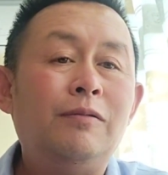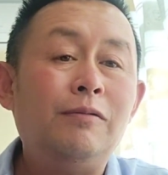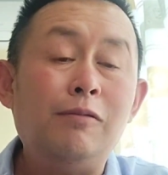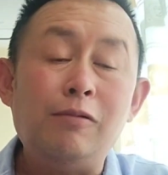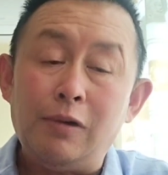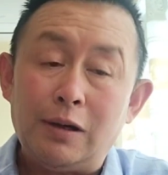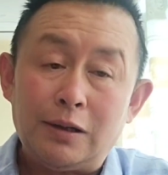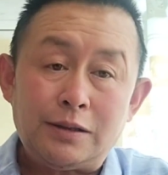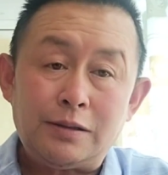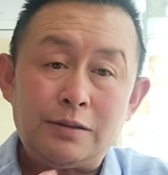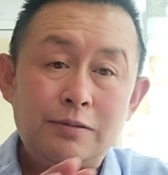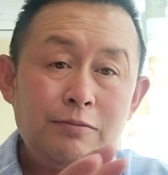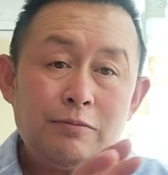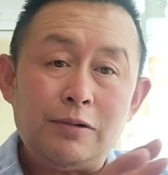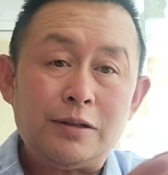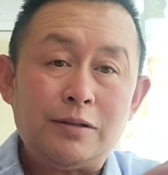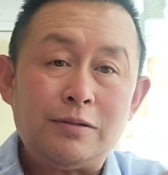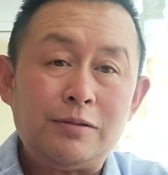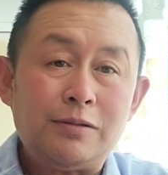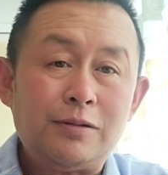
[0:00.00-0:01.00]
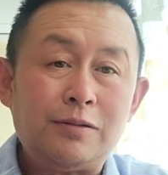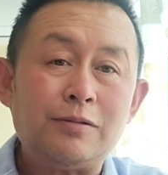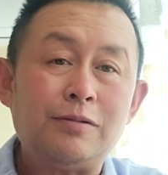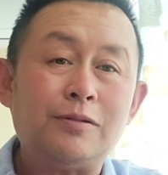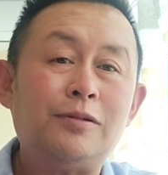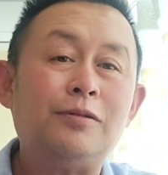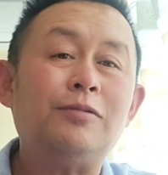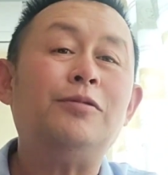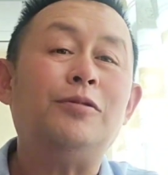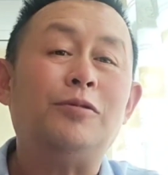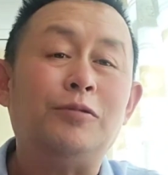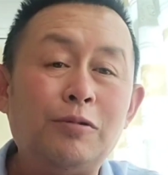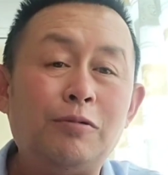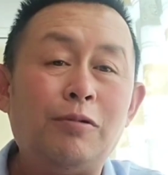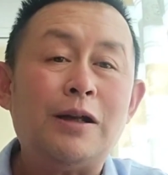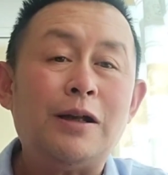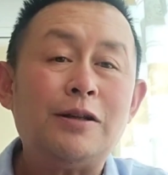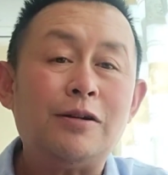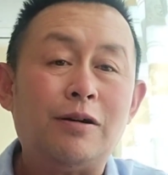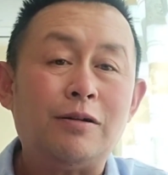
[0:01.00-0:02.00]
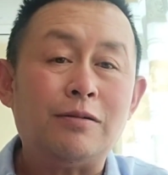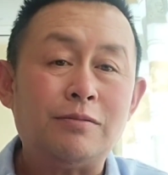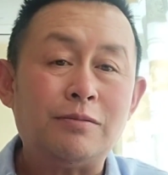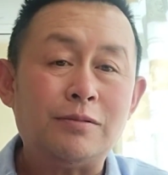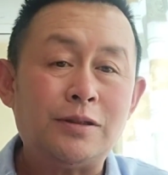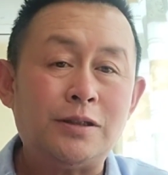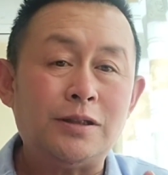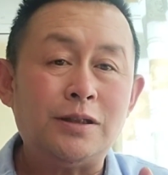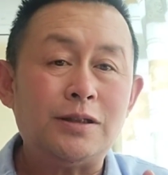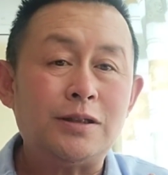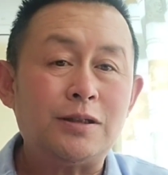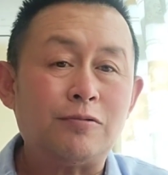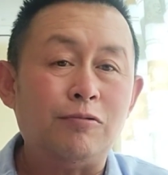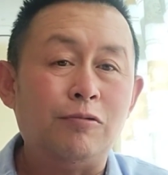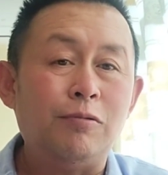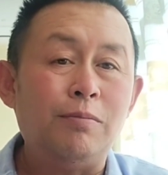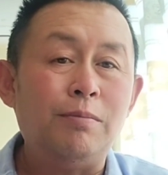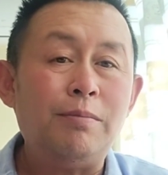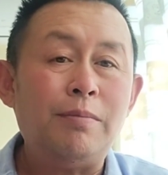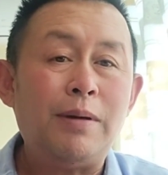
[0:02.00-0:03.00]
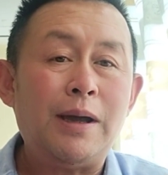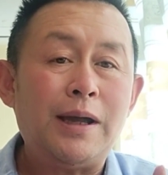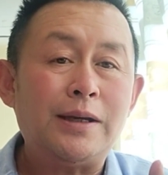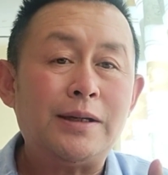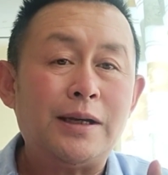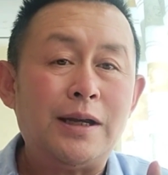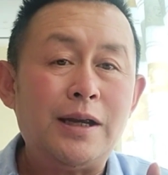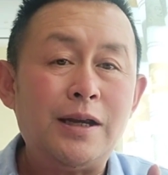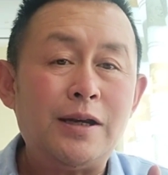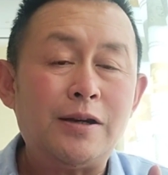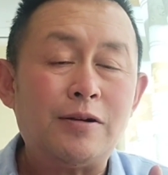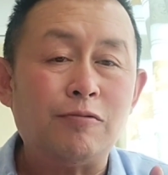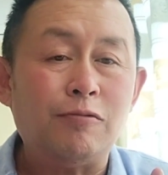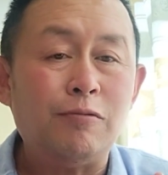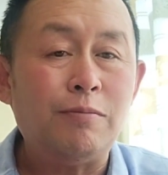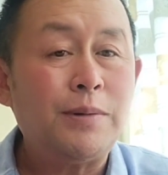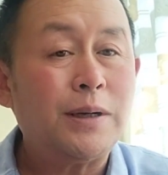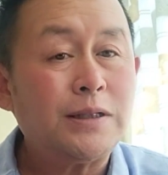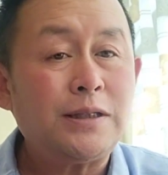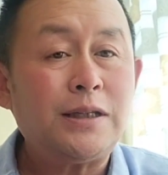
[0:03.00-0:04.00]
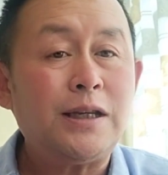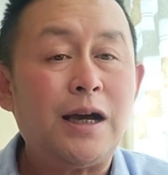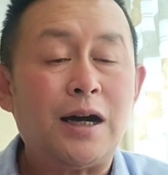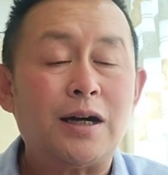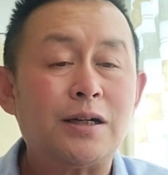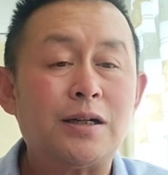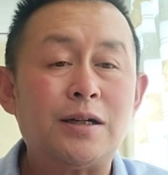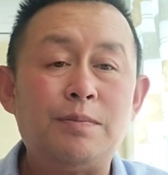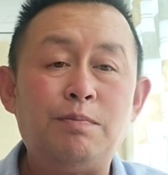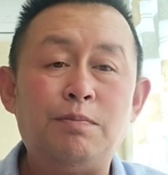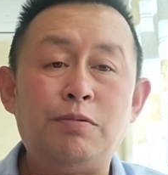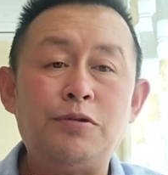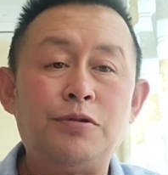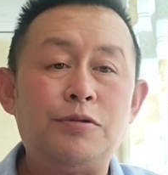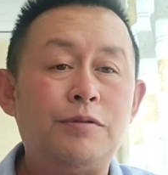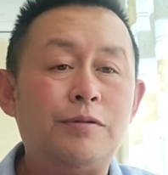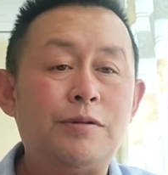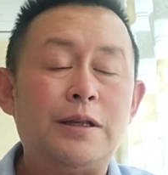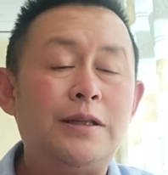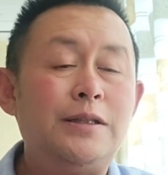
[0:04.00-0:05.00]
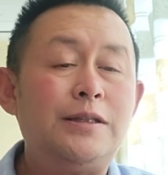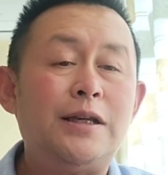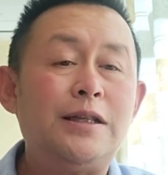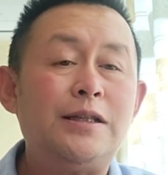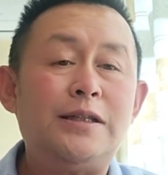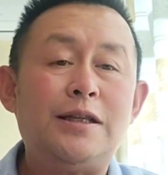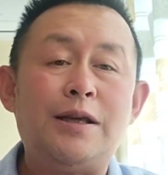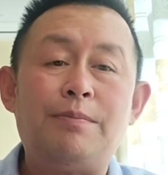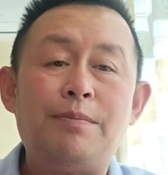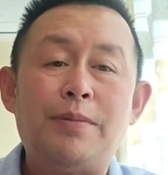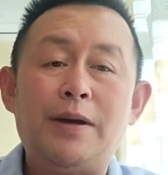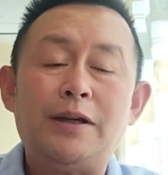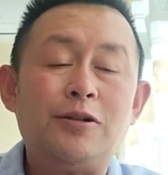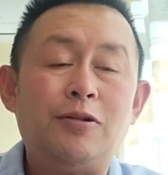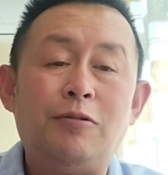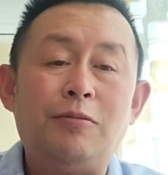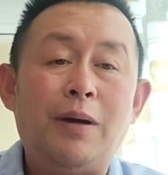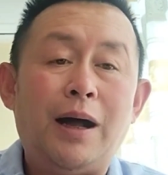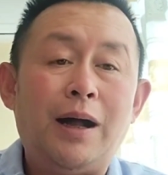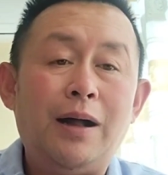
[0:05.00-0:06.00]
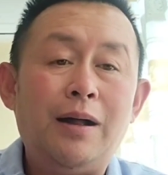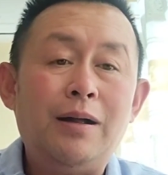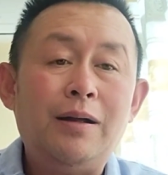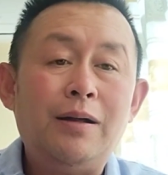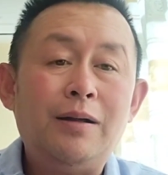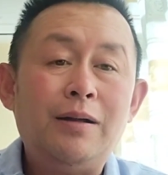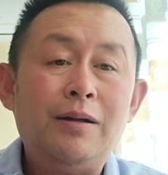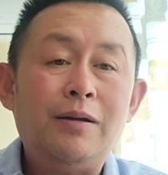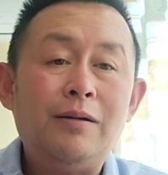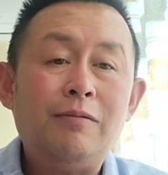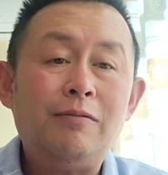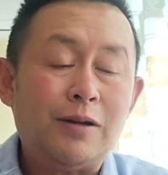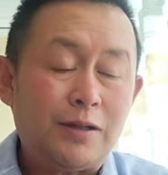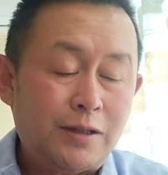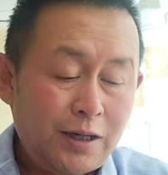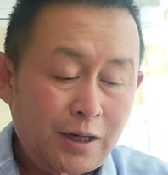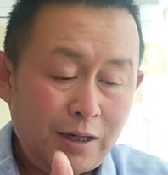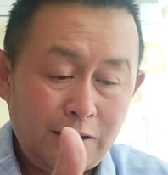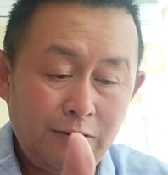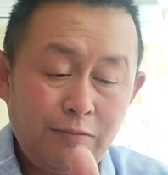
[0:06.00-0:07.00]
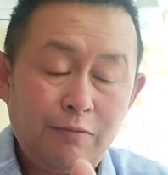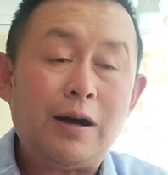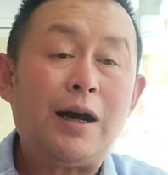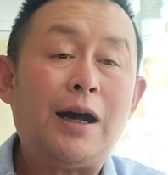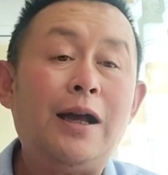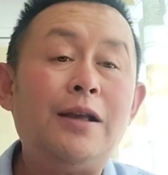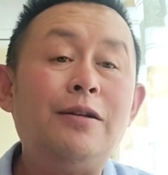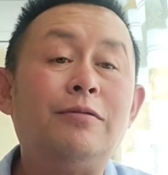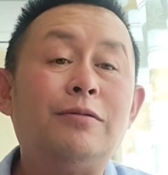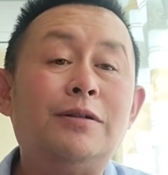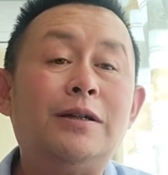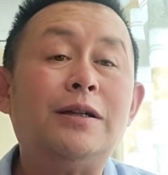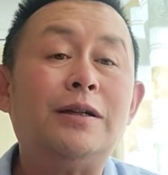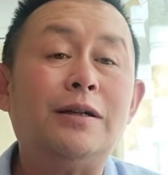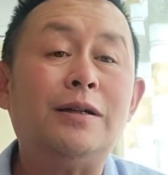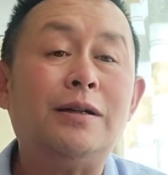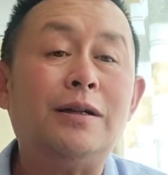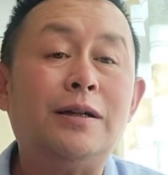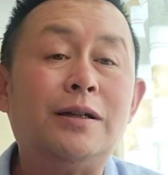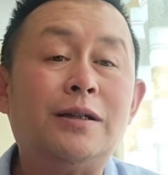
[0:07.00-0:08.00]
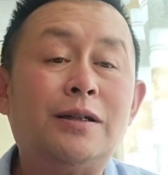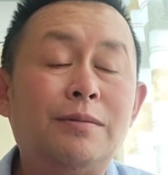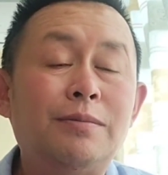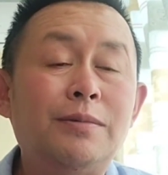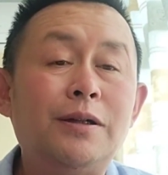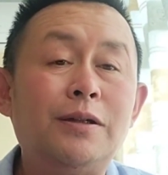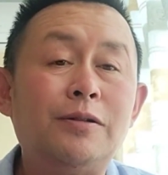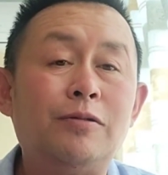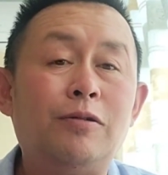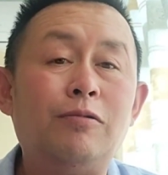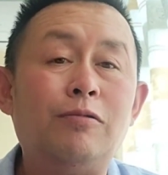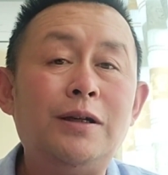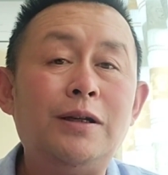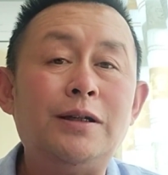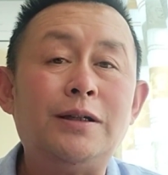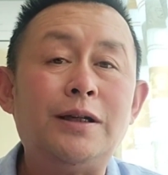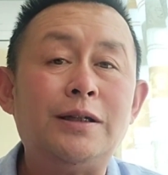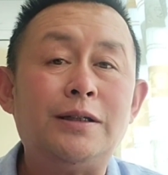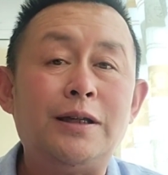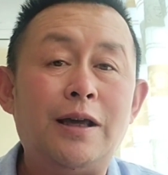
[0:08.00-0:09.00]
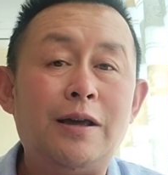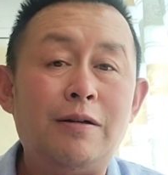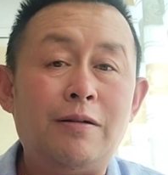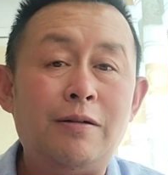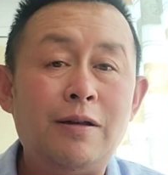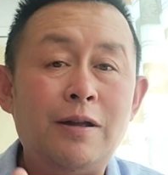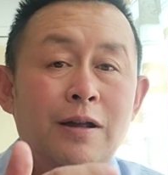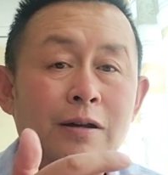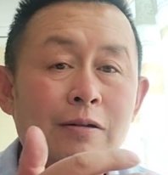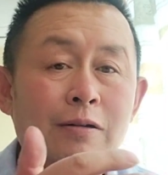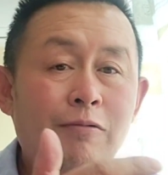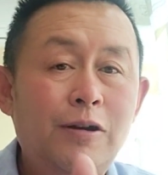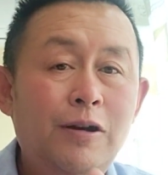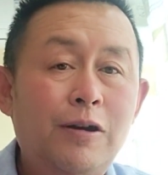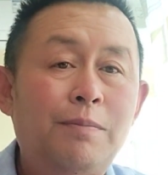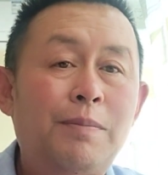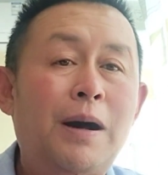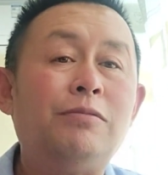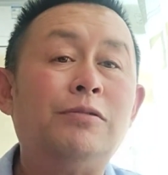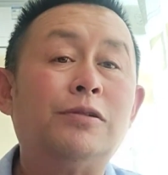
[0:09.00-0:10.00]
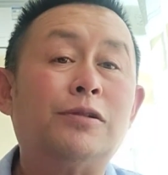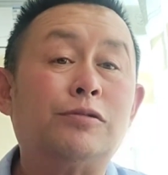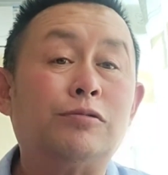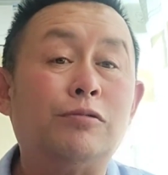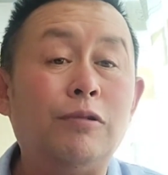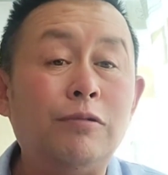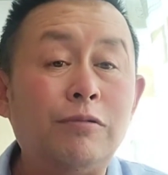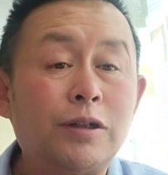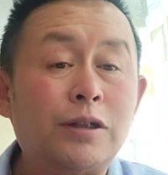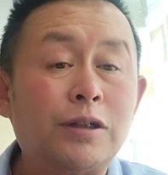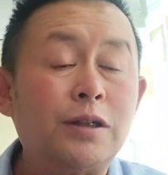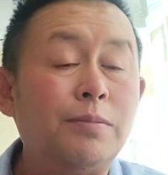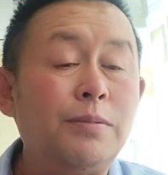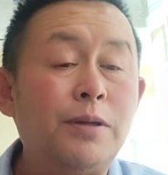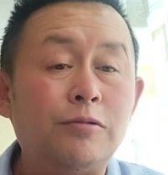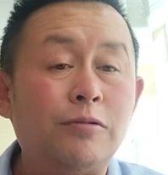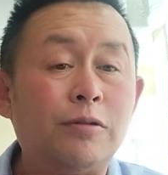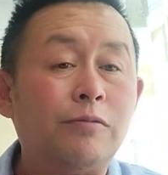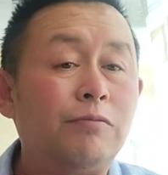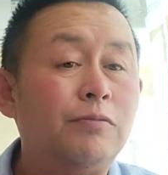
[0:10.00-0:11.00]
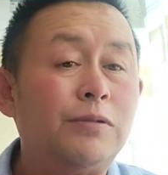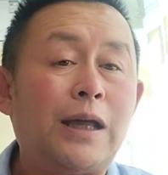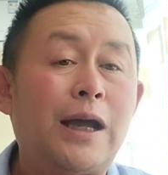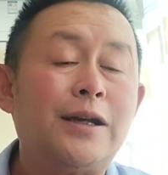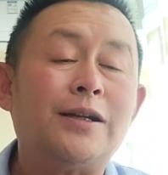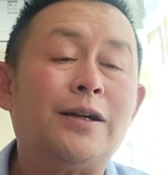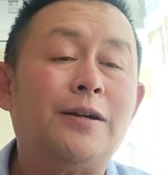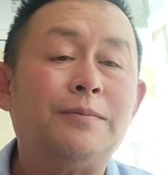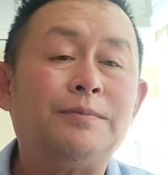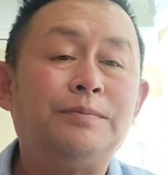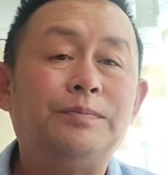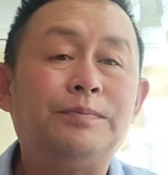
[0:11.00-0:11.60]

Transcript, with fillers: 我我就就有句话叫自古美人如名将，是不许人间见白头嘛。我趁着我还有这个生命有活力这一天，我要把我所有的生命用在舞台上。